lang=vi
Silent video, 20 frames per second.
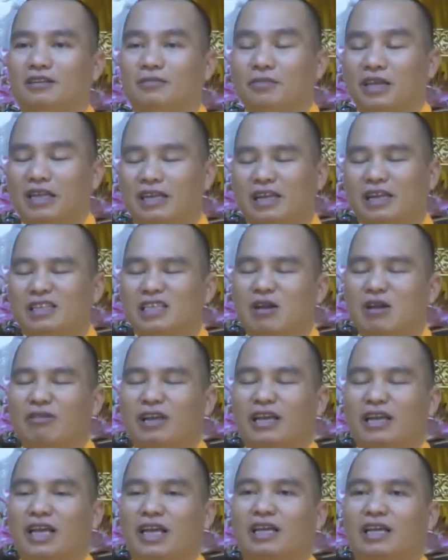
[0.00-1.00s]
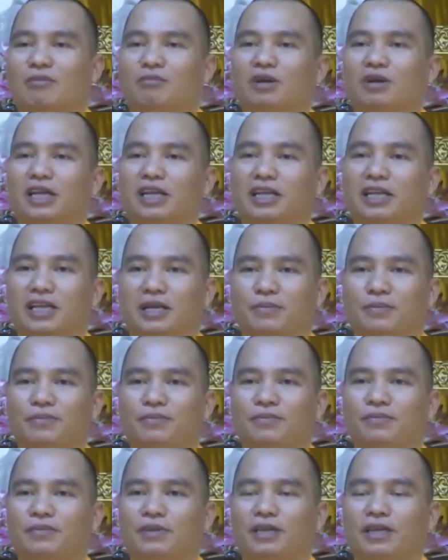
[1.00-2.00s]
biết rằng sau này đây là một cái điểm
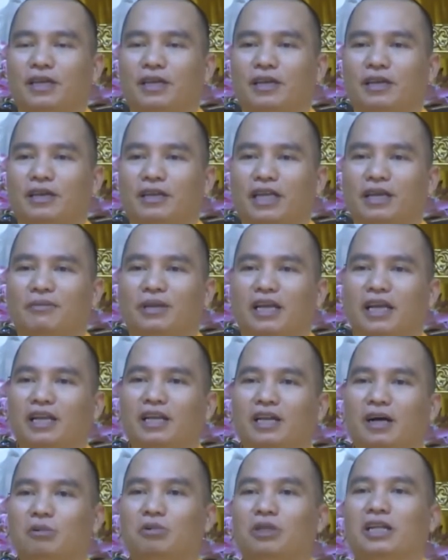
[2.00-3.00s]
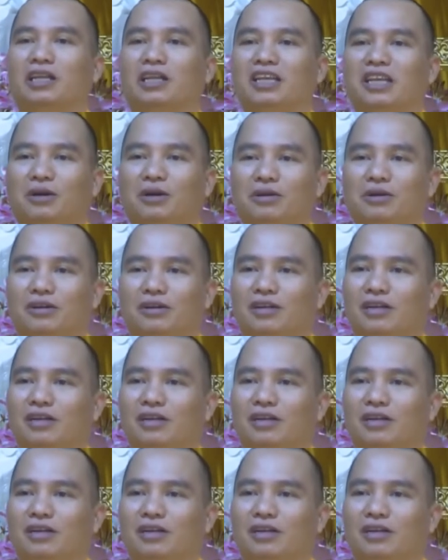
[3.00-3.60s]
điểm đến không thể thiếu